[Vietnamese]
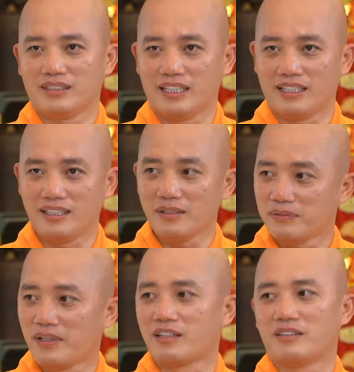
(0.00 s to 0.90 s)
thì Đức
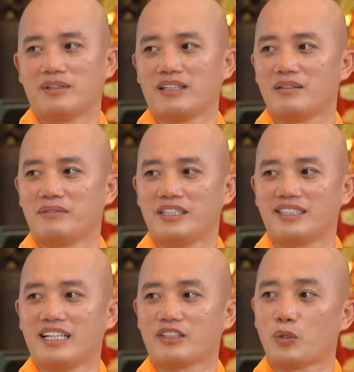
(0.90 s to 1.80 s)
Phật vẫn là vị
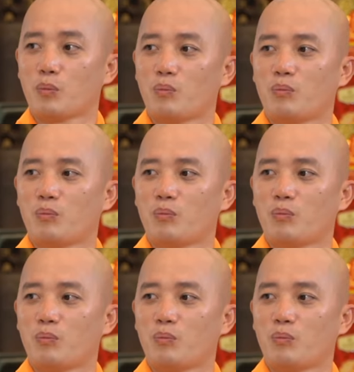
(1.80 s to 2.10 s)
cha chung,